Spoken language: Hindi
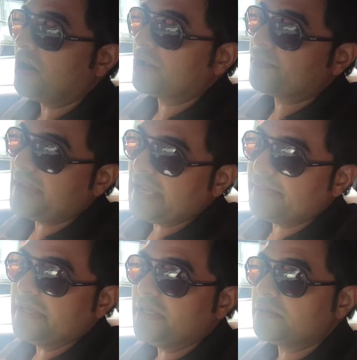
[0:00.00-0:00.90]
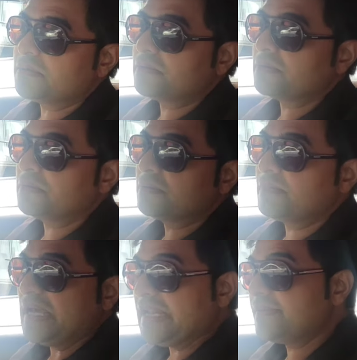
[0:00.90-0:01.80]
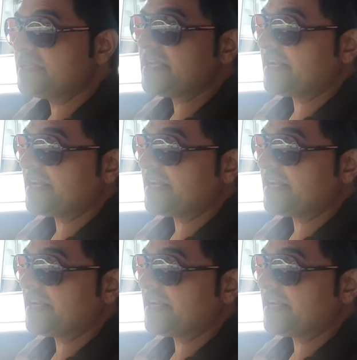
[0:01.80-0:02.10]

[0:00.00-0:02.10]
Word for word: और मैं भी मैंने भी